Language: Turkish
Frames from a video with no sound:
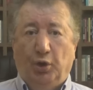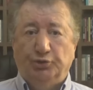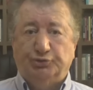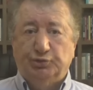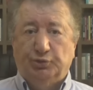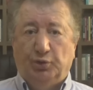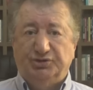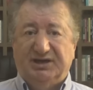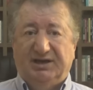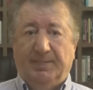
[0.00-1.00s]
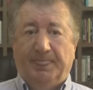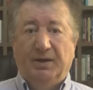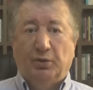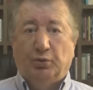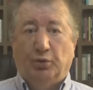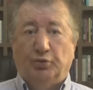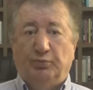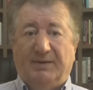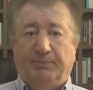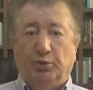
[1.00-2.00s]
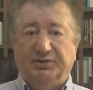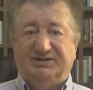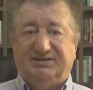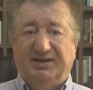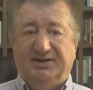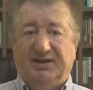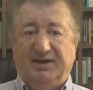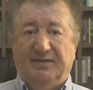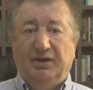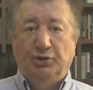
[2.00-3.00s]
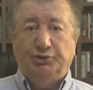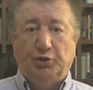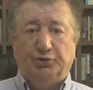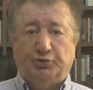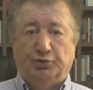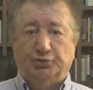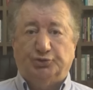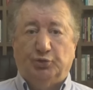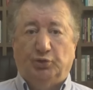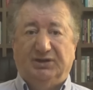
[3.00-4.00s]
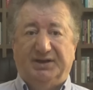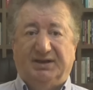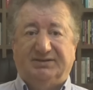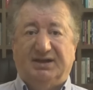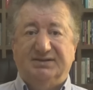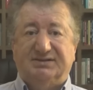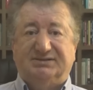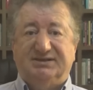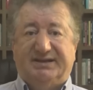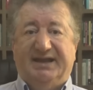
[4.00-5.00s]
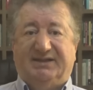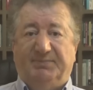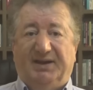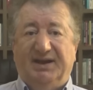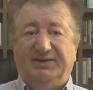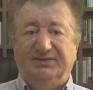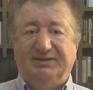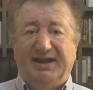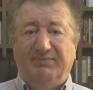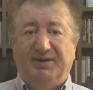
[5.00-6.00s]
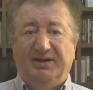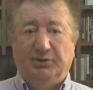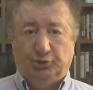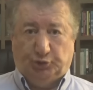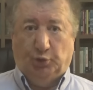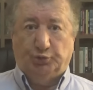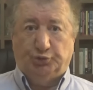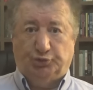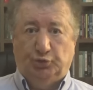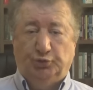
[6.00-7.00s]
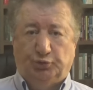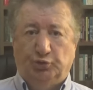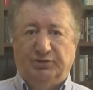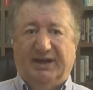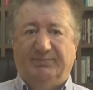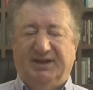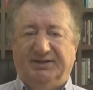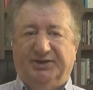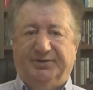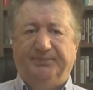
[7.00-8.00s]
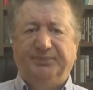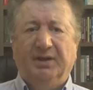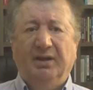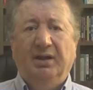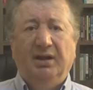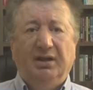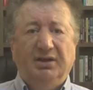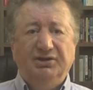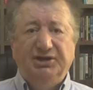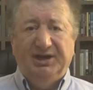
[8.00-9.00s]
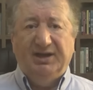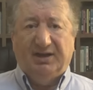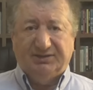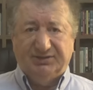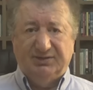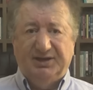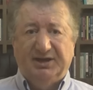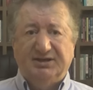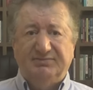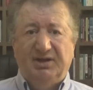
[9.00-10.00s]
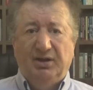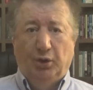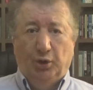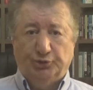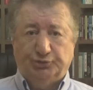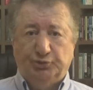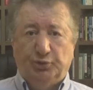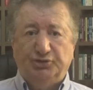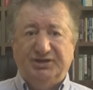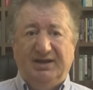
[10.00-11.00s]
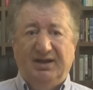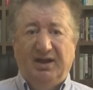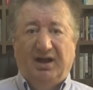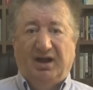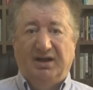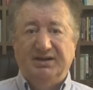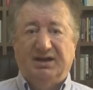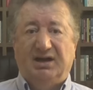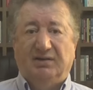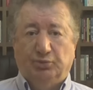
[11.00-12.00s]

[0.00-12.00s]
Özgür Özel'in koruma polislerinin söz konusu olaya tanıklık etmelerinden mi sorusu gündemdedir. Yine hatırlayalım Özgür Özel ayağı